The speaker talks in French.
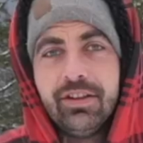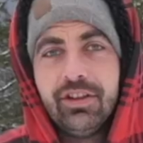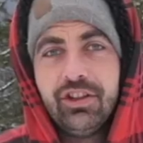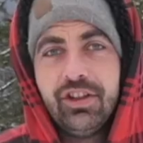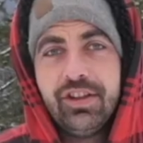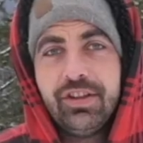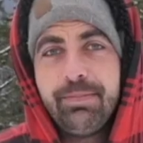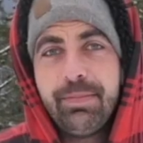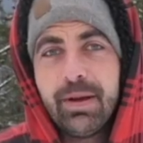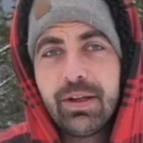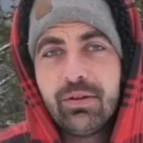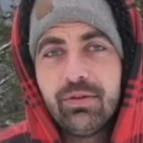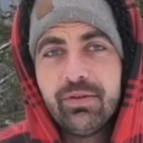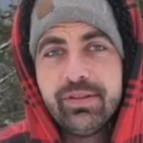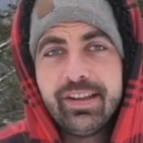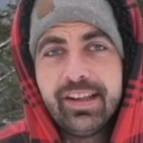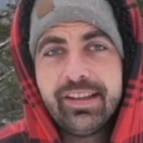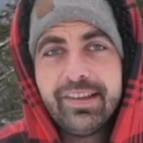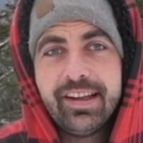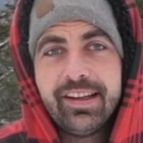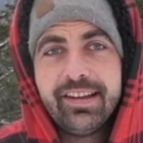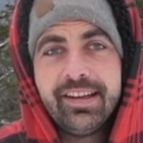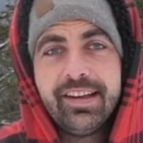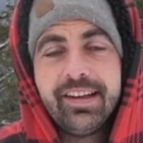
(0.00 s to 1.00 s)
J'espère que
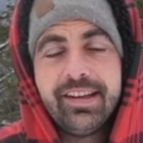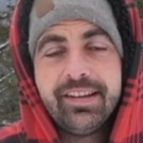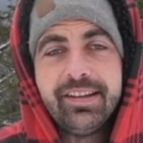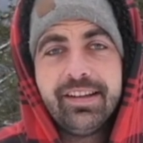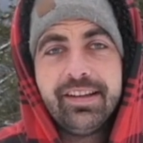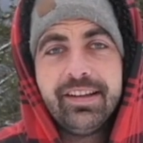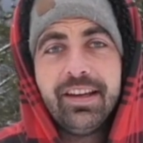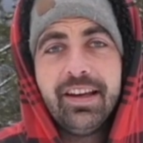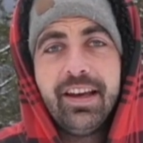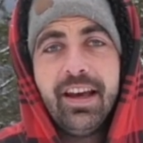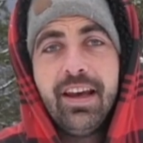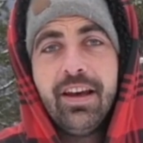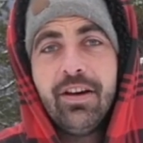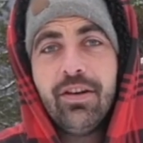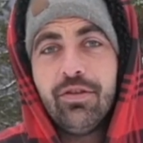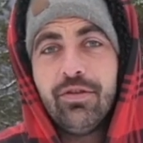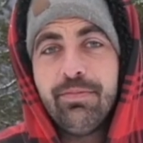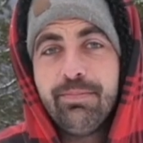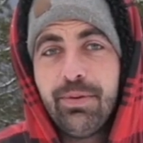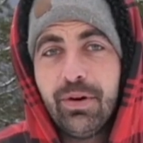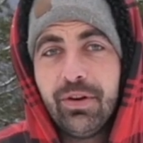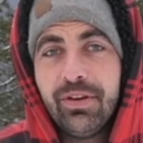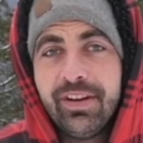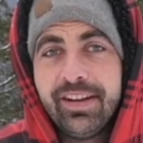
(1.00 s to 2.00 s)
cette année a été
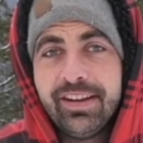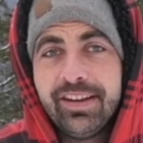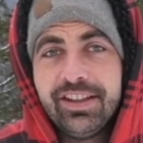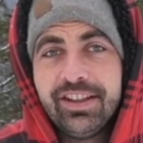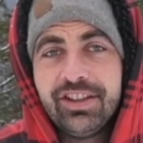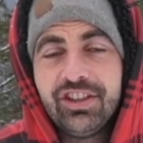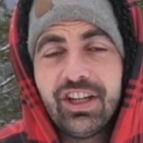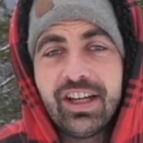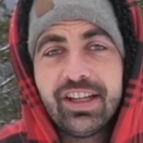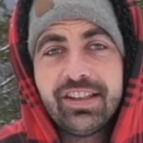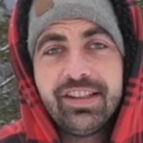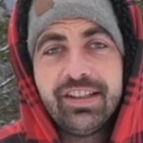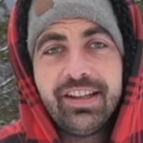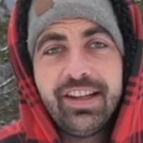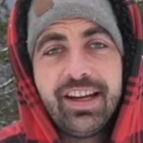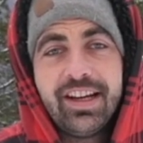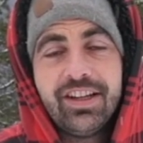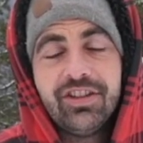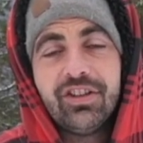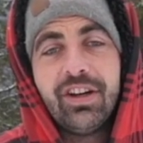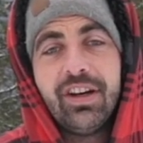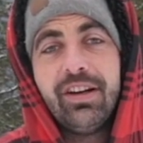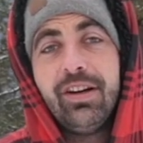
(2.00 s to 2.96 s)
une bonne année de jardinage.